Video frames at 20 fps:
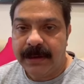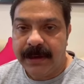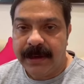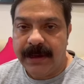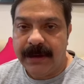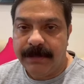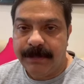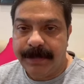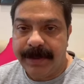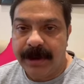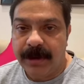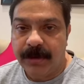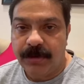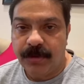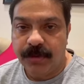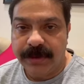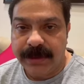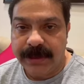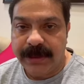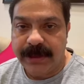इन पीड़ितों
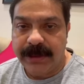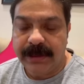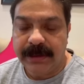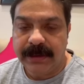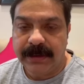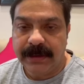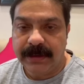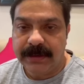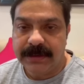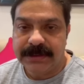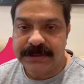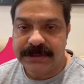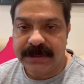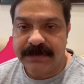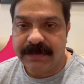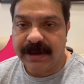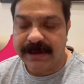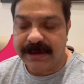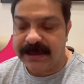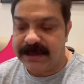की
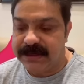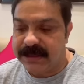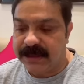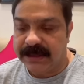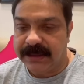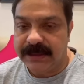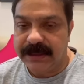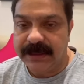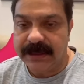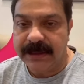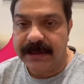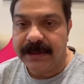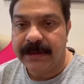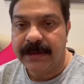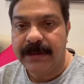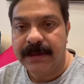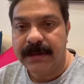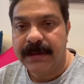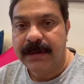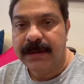सेवा की जाती है
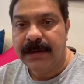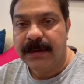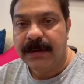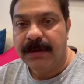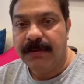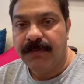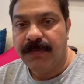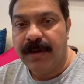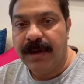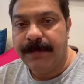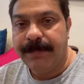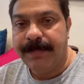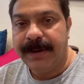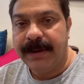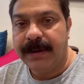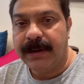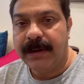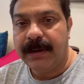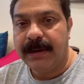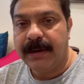वहाँ पे
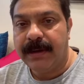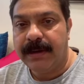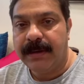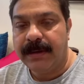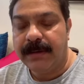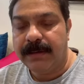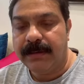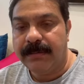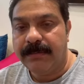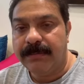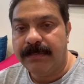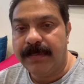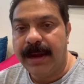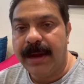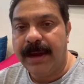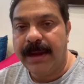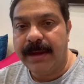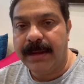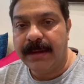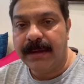कल
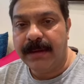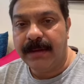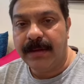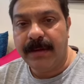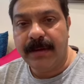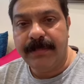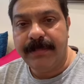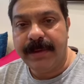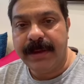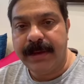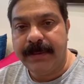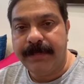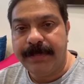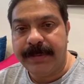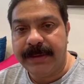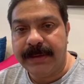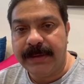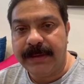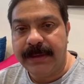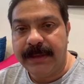मैं और मेरी
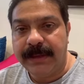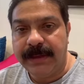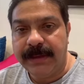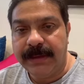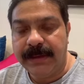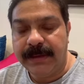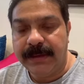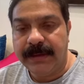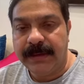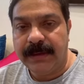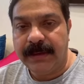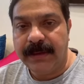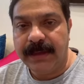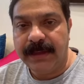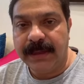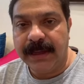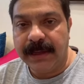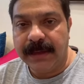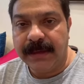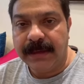पत्नी
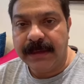नीता